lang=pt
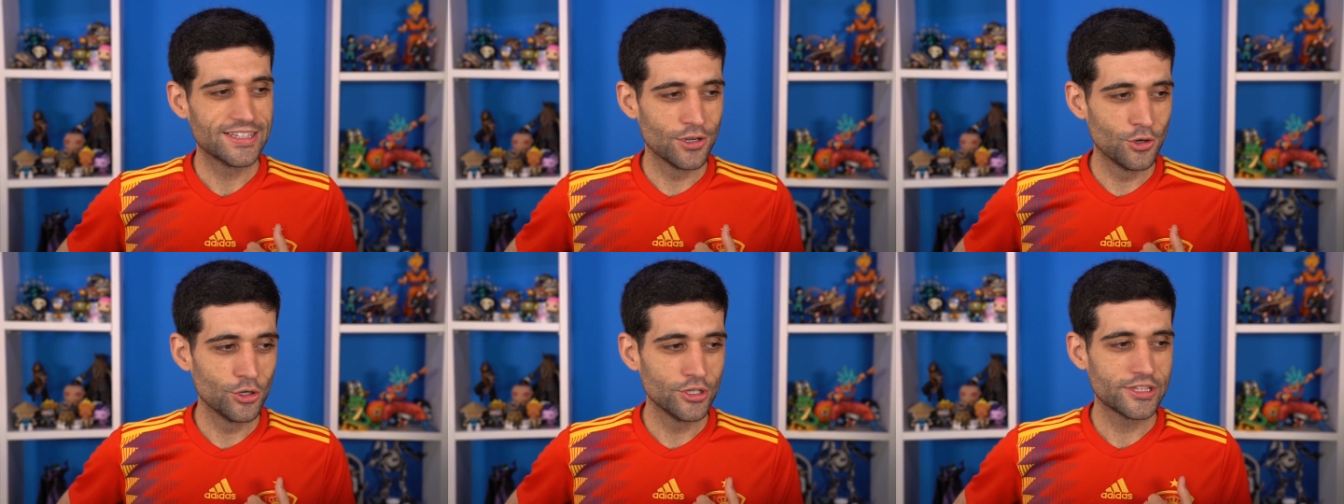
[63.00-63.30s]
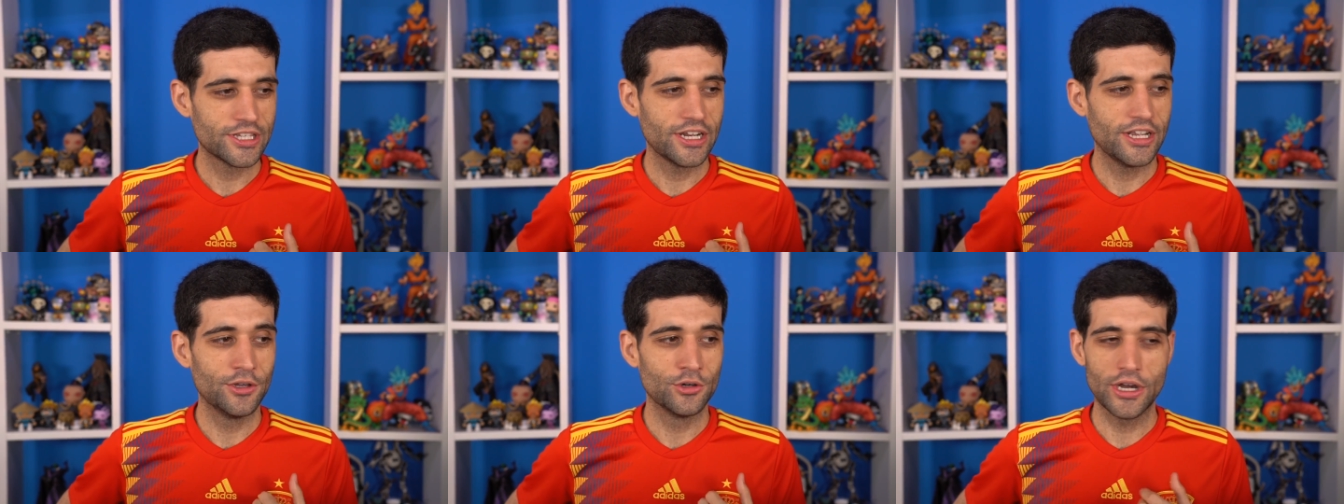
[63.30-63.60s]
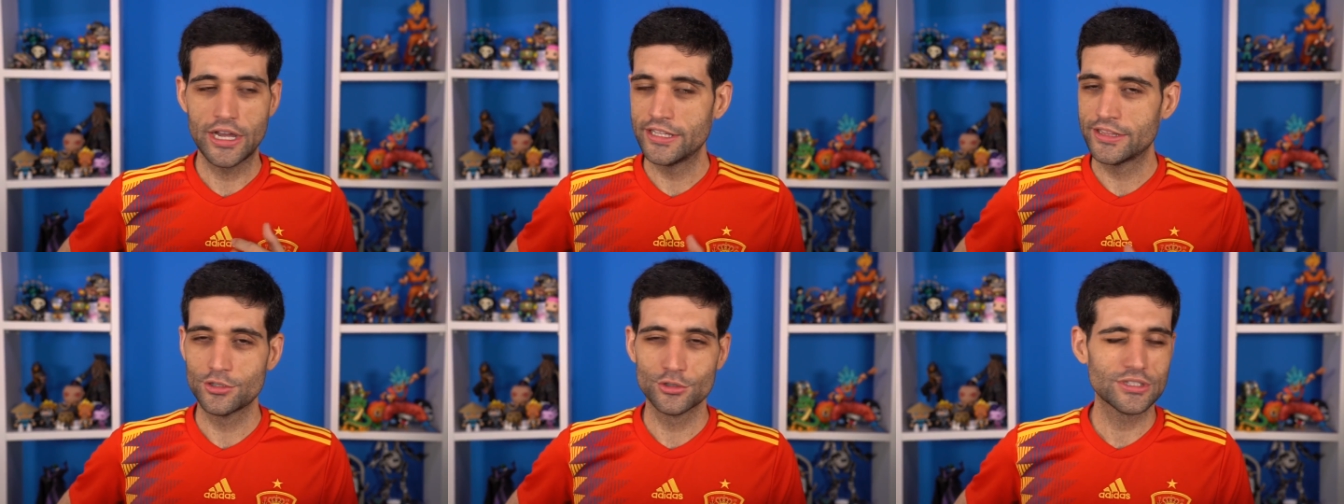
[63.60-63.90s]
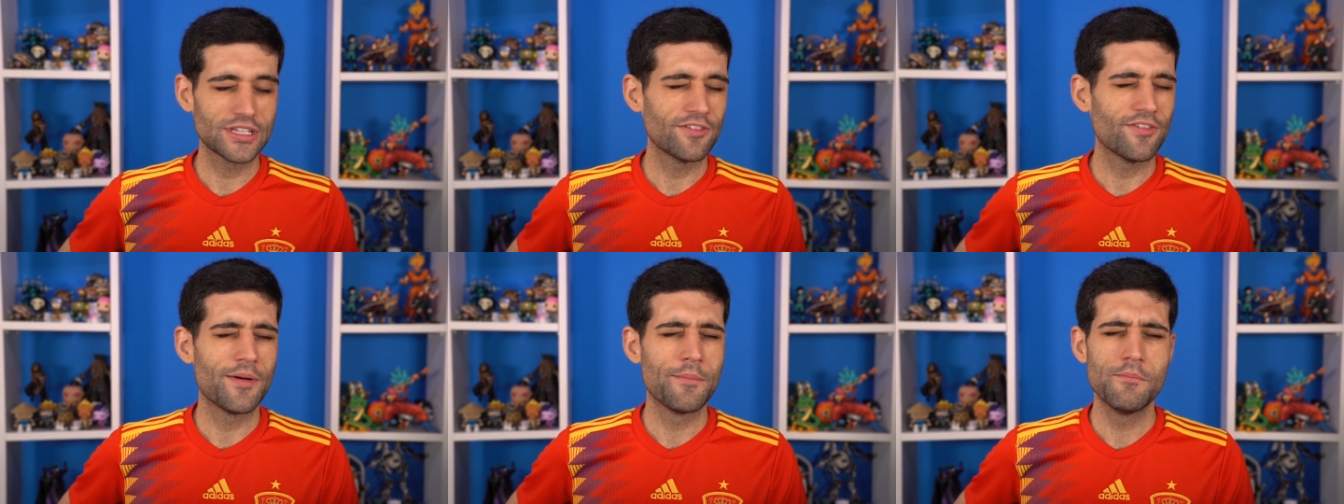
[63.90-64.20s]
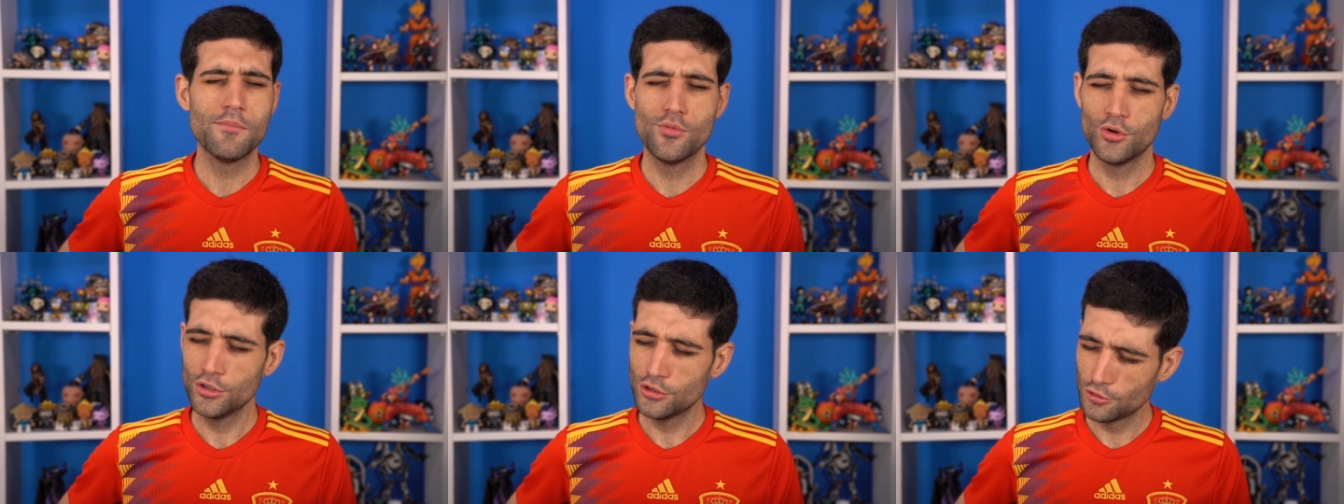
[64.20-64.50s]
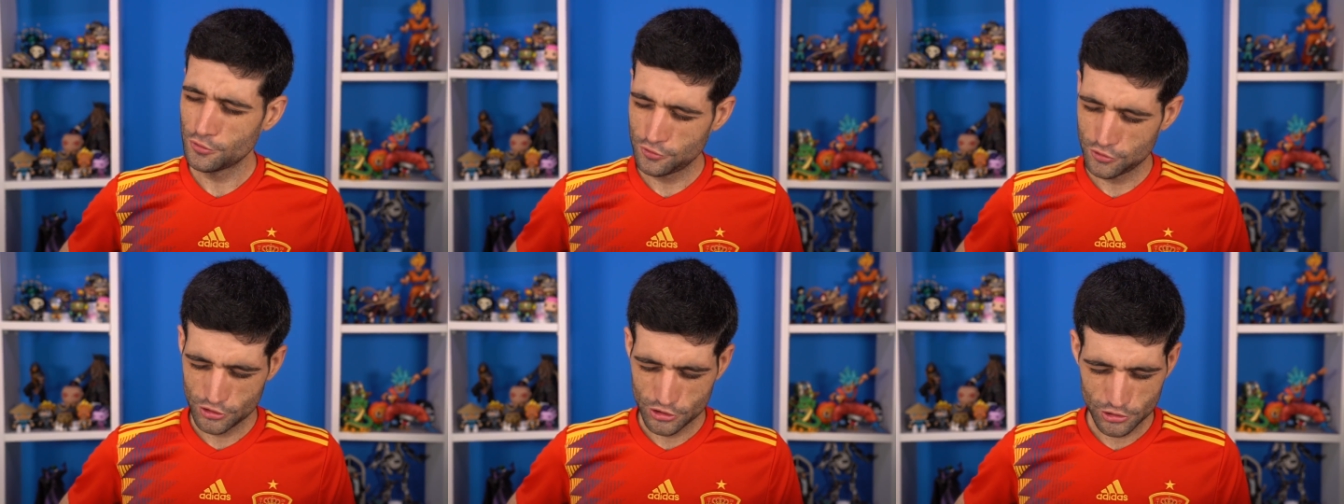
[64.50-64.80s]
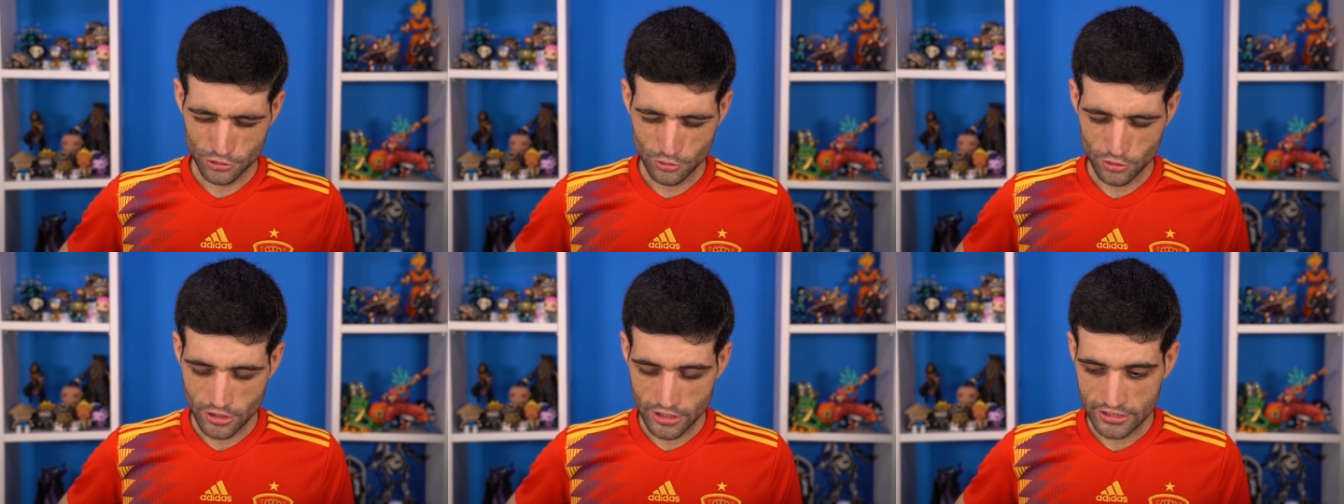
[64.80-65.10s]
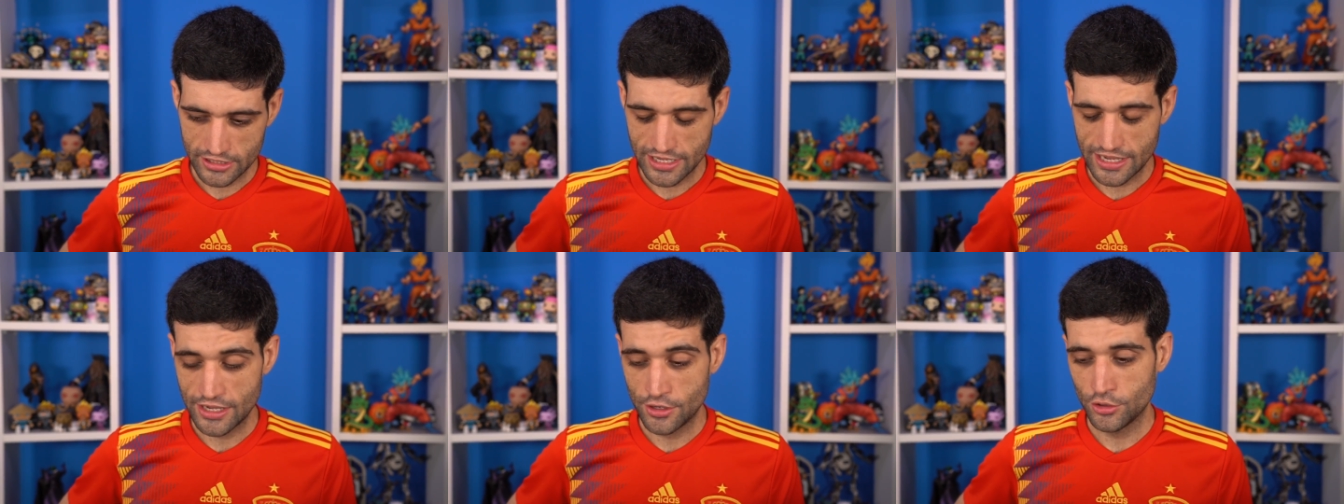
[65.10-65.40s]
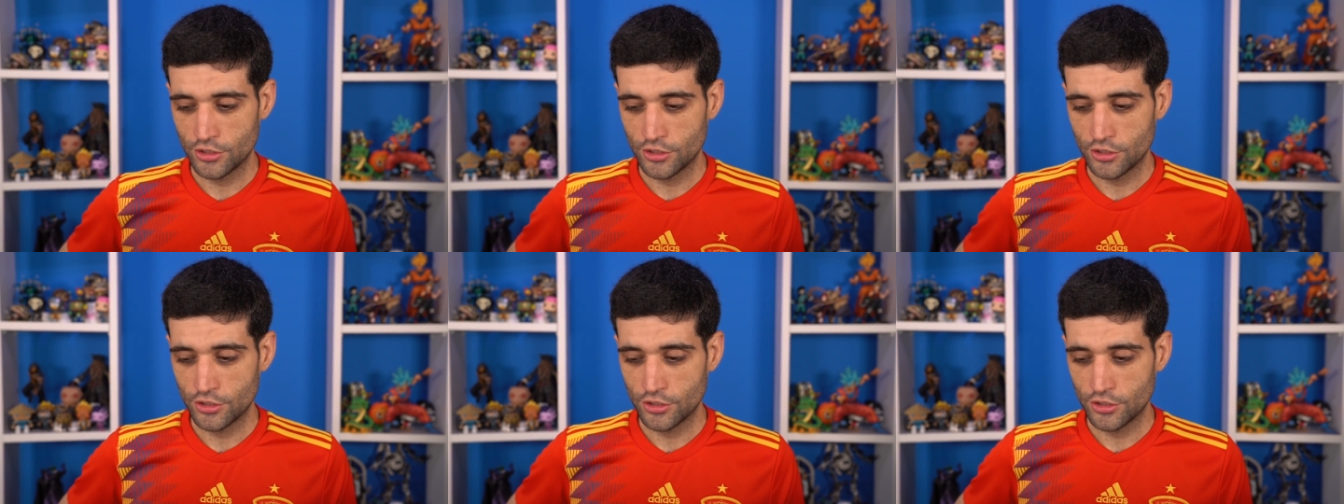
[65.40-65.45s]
Então eu, eu, então eu tava muito fudido ontem,